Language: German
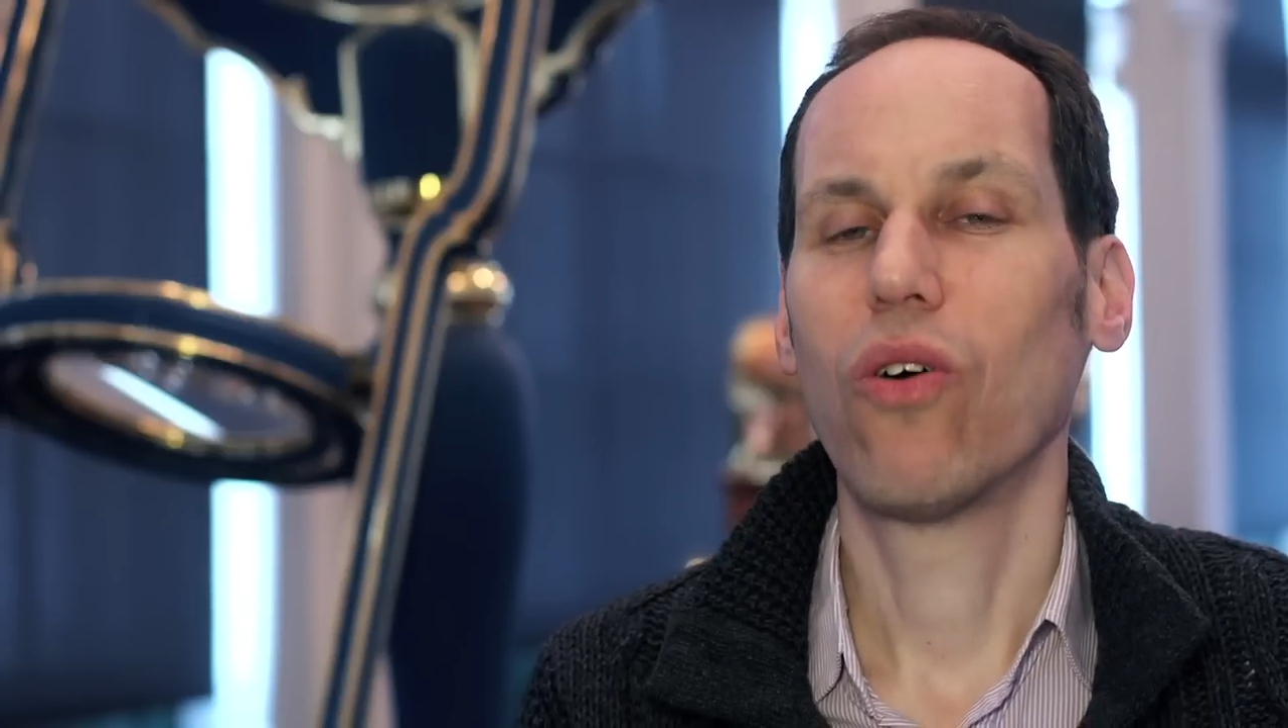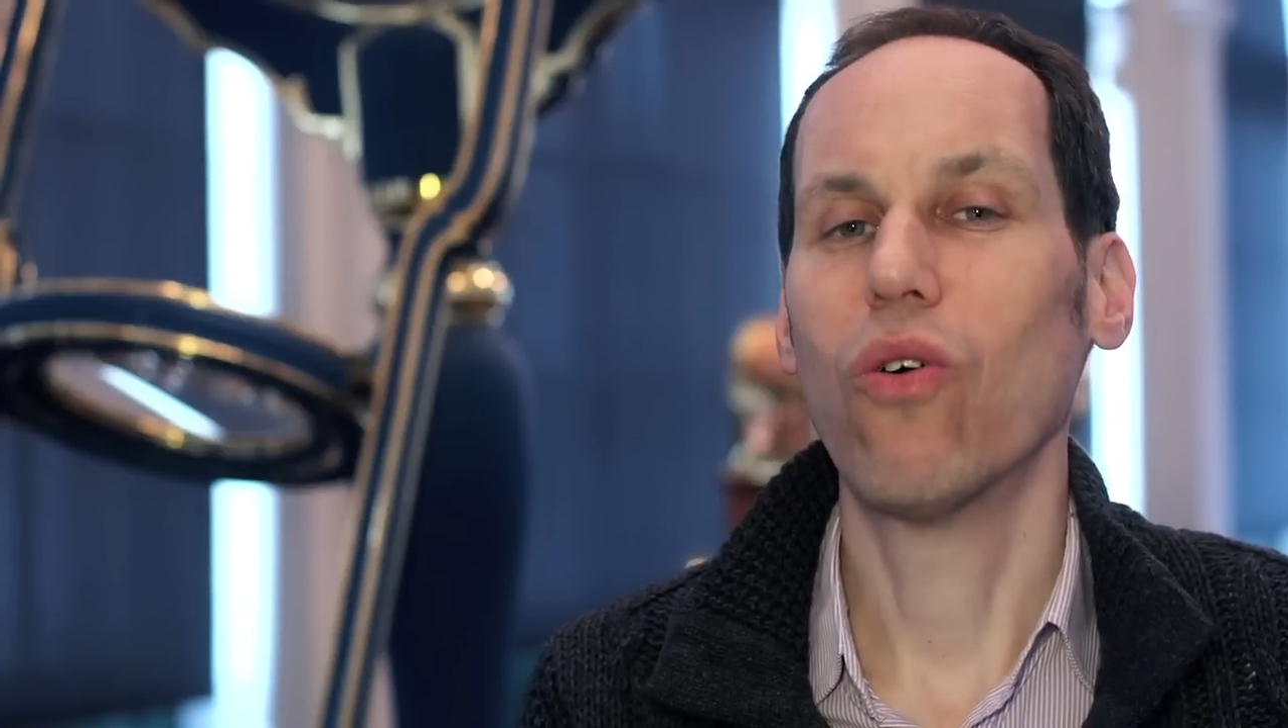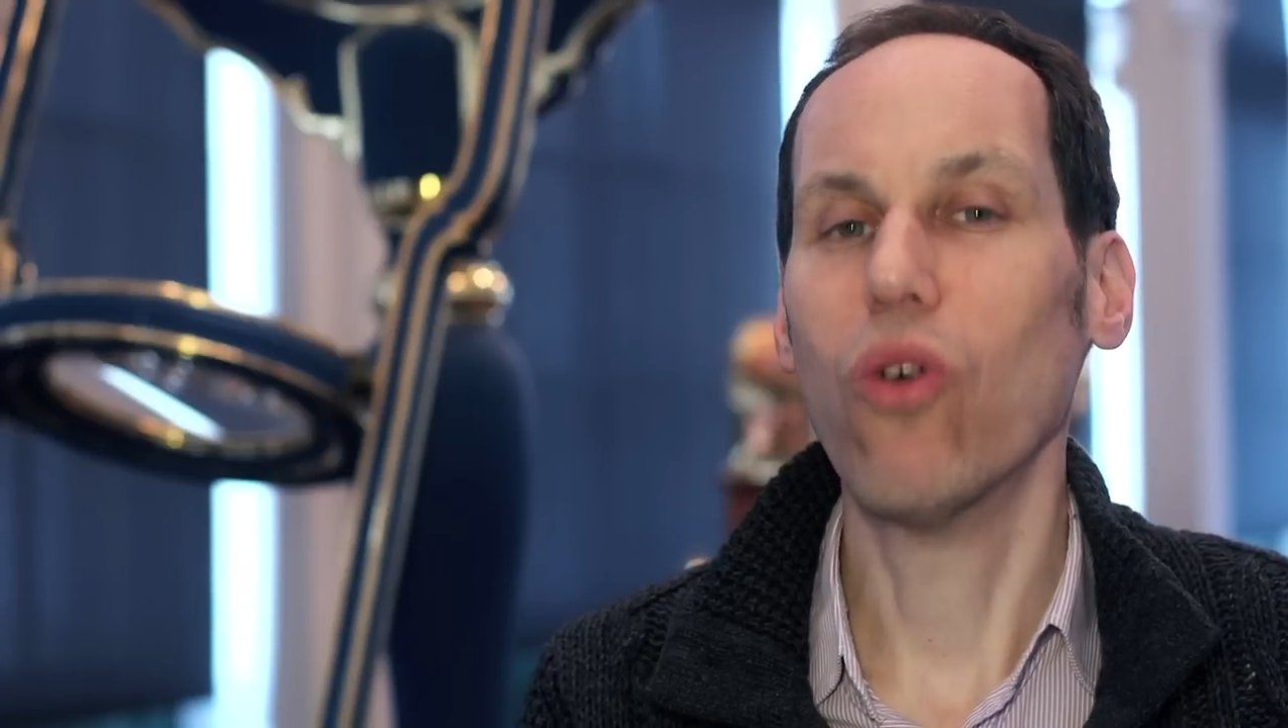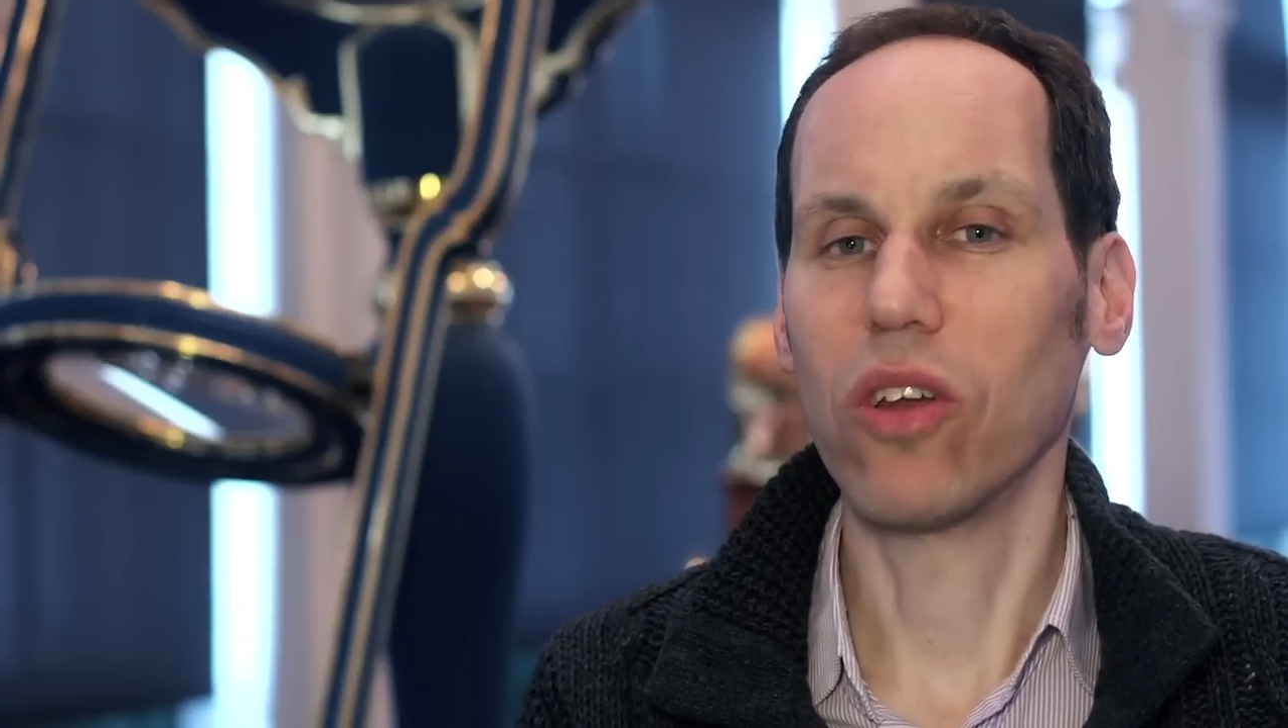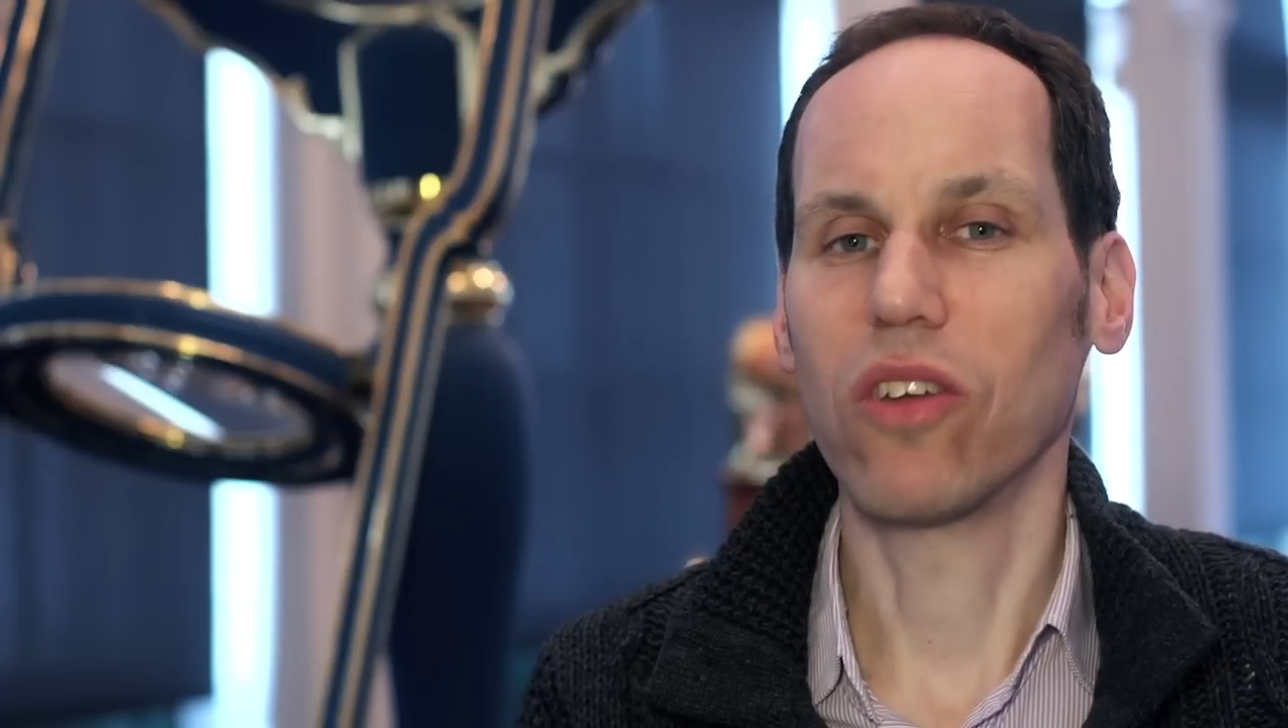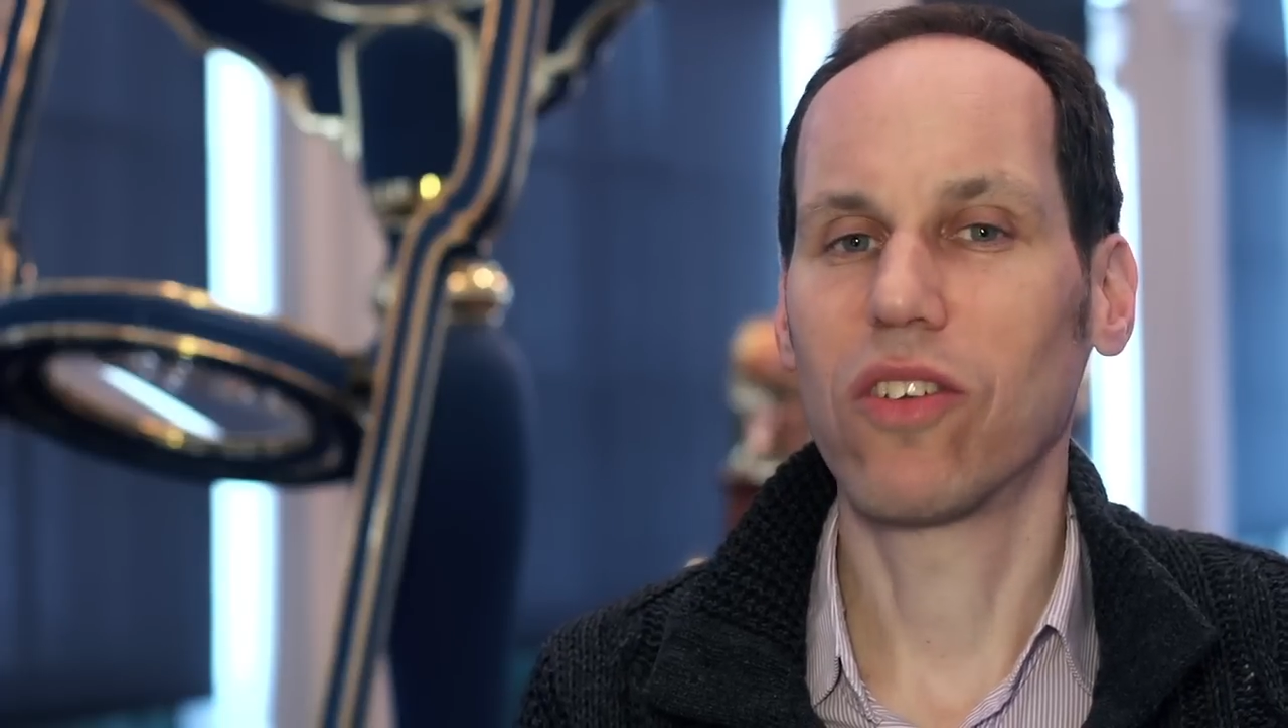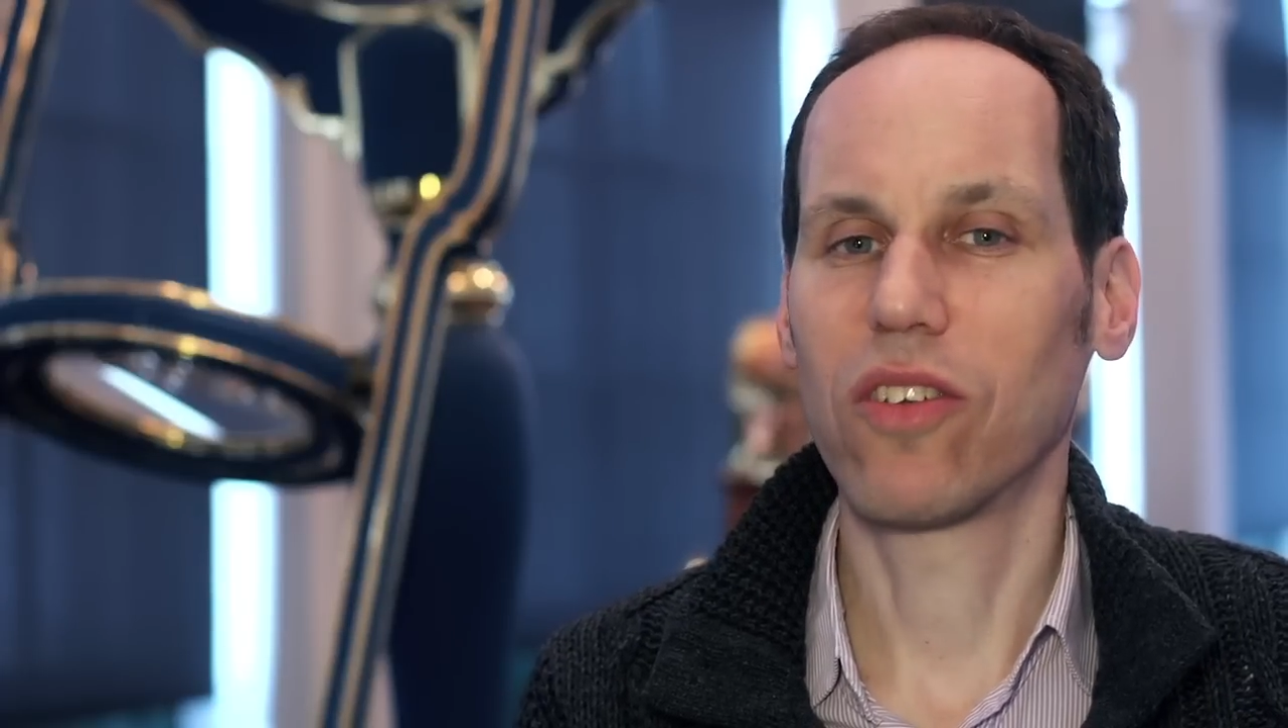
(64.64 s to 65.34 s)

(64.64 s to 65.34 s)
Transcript: Und